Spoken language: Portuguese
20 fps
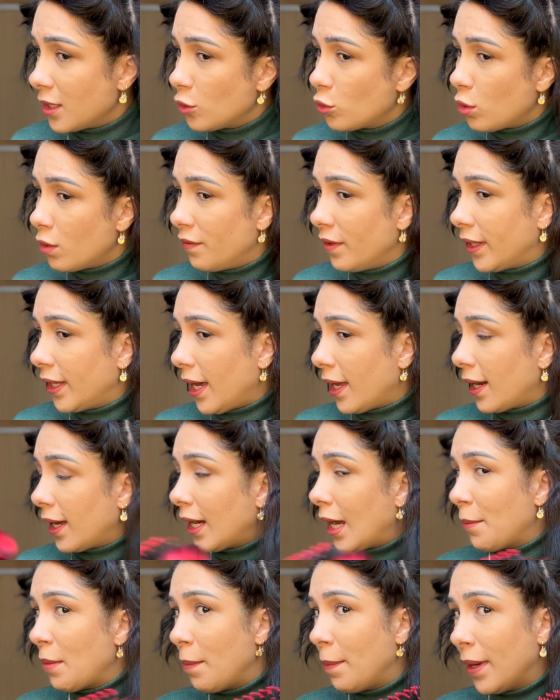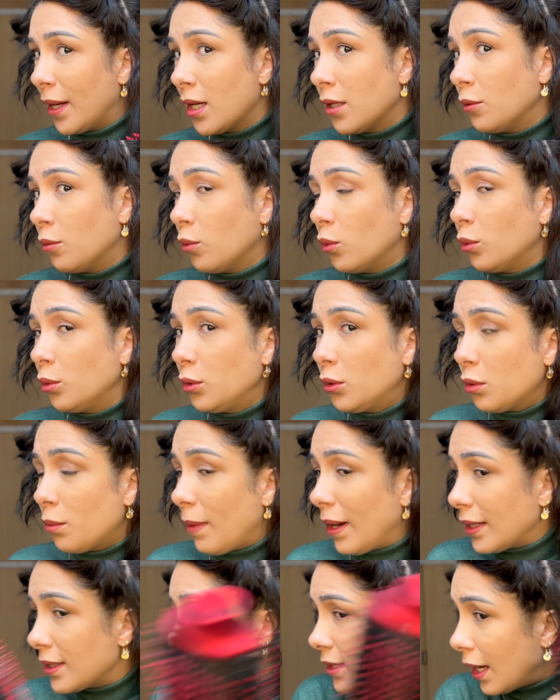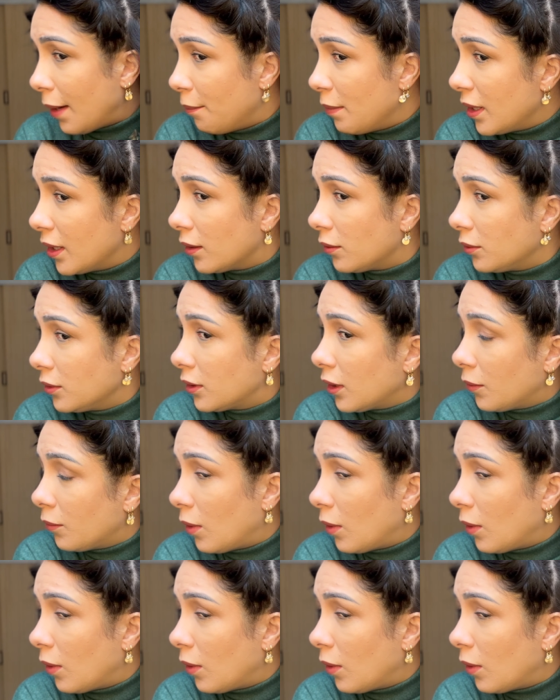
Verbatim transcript: escova aqui, ela acaba pegando muito mais cabelo, então,